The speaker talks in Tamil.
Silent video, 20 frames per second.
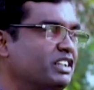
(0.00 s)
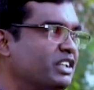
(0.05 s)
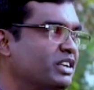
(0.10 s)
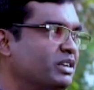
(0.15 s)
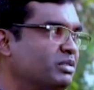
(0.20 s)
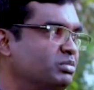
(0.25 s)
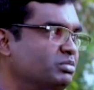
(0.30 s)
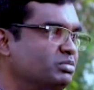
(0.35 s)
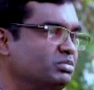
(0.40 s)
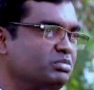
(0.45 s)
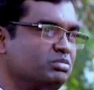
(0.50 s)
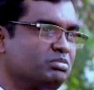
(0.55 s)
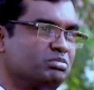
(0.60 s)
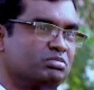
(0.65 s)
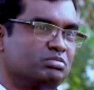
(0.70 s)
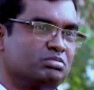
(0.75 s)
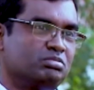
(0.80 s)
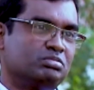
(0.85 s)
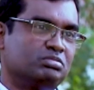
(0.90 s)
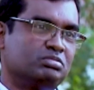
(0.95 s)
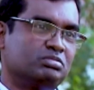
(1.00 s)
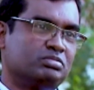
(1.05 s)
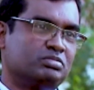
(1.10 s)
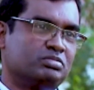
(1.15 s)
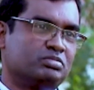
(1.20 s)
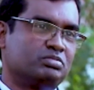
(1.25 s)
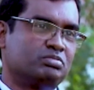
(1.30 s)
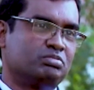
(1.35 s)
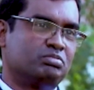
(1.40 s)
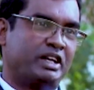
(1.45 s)
வந்துடும்
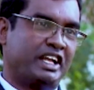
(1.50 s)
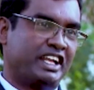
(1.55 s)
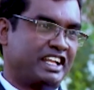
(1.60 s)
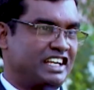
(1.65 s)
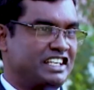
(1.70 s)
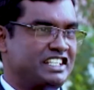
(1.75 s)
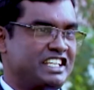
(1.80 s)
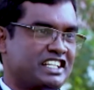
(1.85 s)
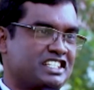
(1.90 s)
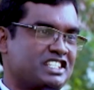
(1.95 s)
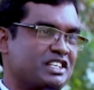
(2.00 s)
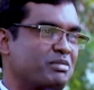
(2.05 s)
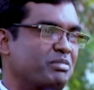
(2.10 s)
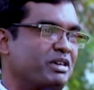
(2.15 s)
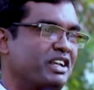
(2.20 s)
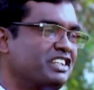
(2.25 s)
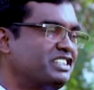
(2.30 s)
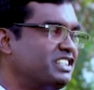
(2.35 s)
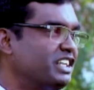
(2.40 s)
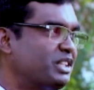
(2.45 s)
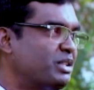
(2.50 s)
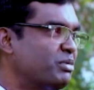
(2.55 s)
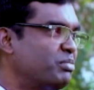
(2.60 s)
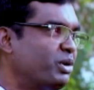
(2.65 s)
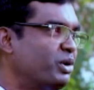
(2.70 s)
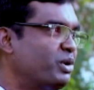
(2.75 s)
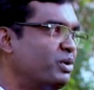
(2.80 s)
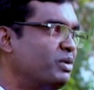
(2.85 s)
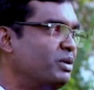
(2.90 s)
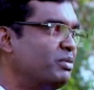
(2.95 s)
மைக்கேல் ஜாக்சன் மாதிரி செத்து
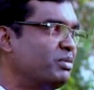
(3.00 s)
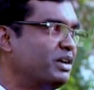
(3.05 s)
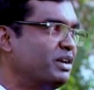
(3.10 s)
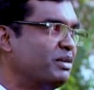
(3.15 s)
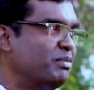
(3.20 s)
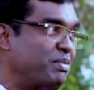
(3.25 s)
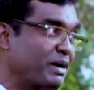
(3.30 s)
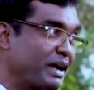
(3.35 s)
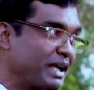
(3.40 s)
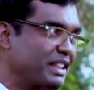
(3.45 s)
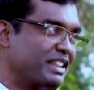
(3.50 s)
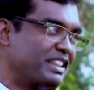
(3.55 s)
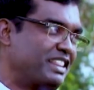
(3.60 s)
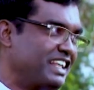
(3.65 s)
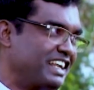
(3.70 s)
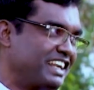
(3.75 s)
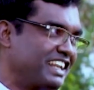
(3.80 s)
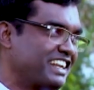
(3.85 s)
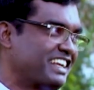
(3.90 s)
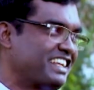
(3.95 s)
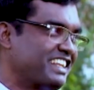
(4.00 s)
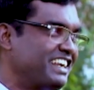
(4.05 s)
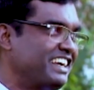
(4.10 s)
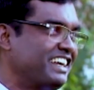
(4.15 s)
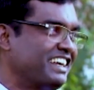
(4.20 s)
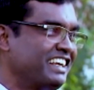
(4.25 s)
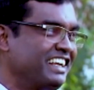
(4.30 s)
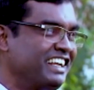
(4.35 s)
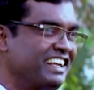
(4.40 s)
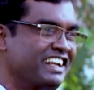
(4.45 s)
போயிடுவோம் என்று பயந்து தான்
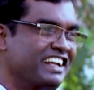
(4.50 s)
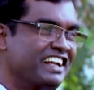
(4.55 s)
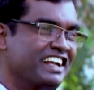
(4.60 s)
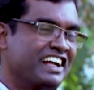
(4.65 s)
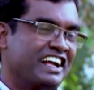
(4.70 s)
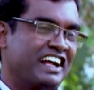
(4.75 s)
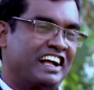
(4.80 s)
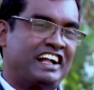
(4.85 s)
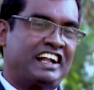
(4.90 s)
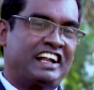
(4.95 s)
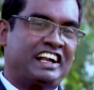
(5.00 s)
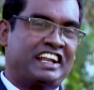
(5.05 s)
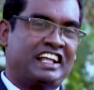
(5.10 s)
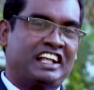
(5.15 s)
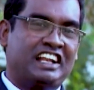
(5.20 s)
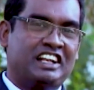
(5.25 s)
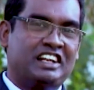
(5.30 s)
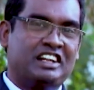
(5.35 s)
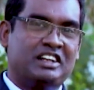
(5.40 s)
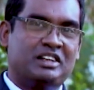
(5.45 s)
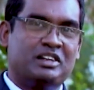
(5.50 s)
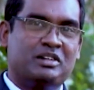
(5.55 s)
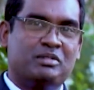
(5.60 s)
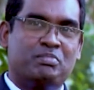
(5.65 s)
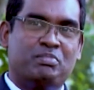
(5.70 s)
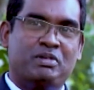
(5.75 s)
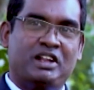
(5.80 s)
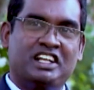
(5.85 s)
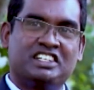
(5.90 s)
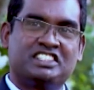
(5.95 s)
இருக்கிறாங்க ஆனால்
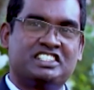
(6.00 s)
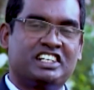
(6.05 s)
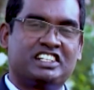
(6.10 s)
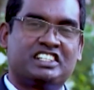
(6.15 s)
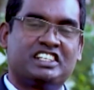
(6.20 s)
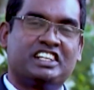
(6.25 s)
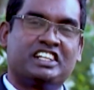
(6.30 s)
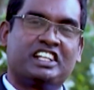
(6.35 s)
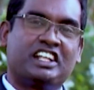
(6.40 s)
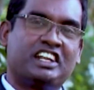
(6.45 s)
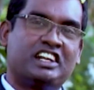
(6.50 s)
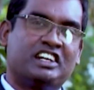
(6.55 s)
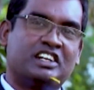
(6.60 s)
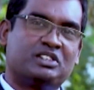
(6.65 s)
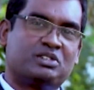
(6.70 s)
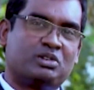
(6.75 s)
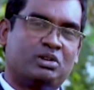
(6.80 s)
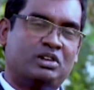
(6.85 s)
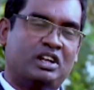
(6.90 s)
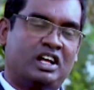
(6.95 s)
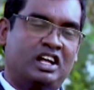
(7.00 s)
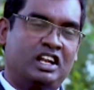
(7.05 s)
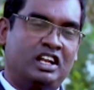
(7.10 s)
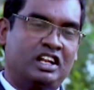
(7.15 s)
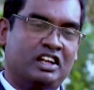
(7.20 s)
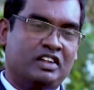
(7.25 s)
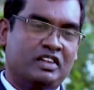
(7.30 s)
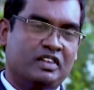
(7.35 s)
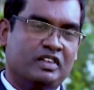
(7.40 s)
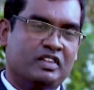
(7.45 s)
பிளாஸ்டிக் சர்ஜரி என்று சொன்னால்